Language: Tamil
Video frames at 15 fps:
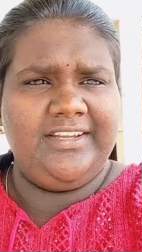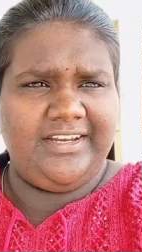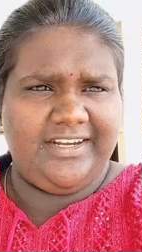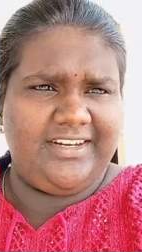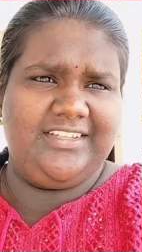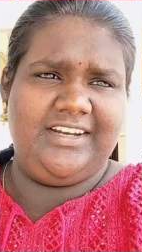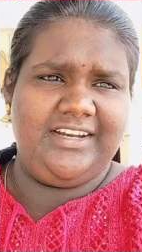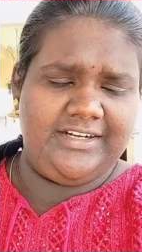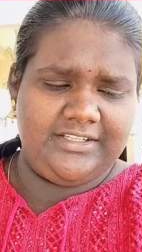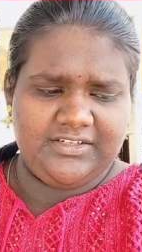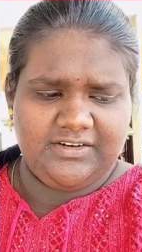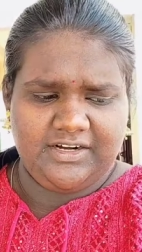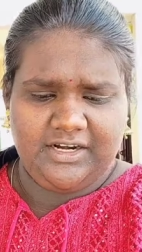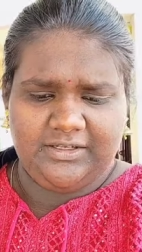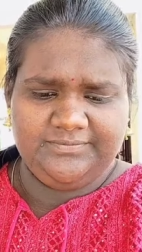எடுக்கிறதுலாம் எடுத்துகிட்டு
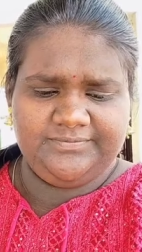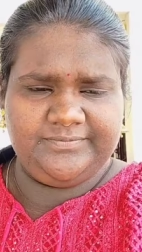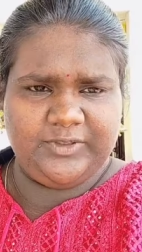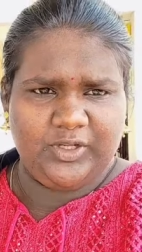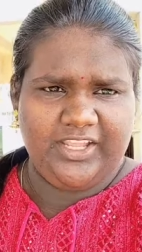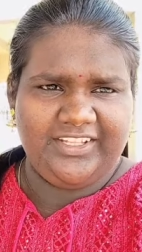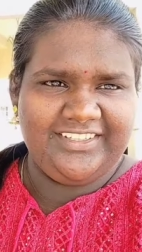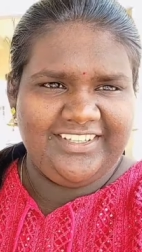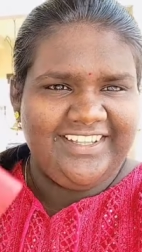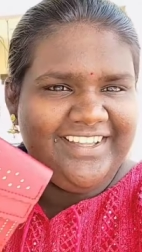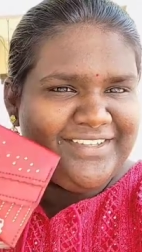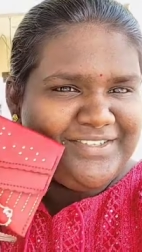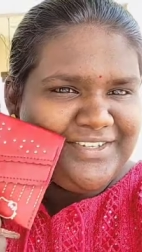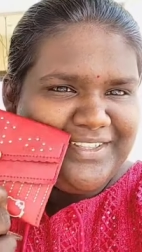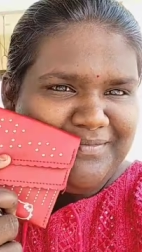வரலாம் ஓகே
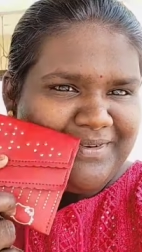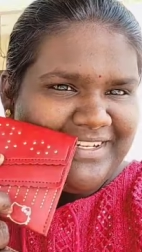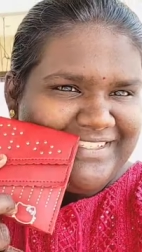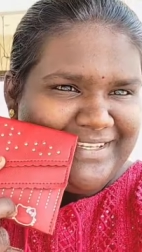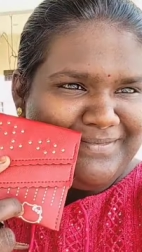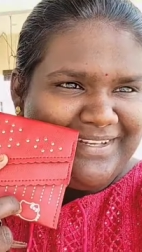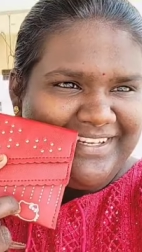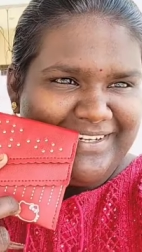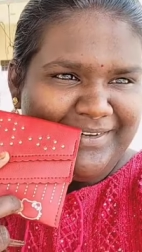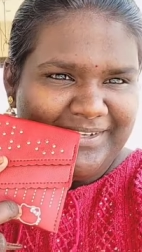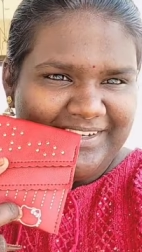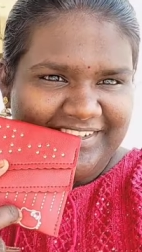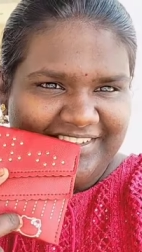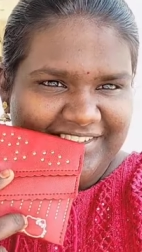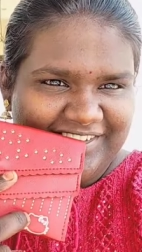ஸோ இந்த பர்ஸ் எப்படி இருக்குது
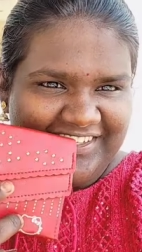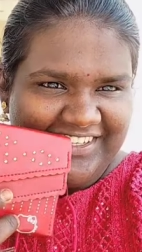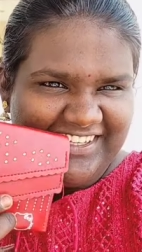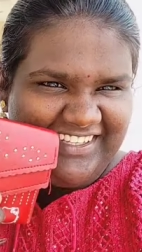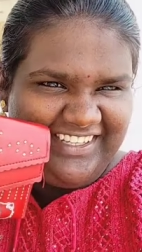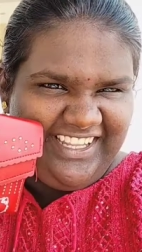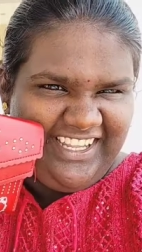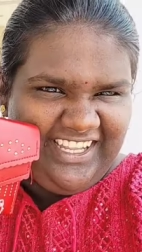அப்படின்றத சொல்லுங்கள்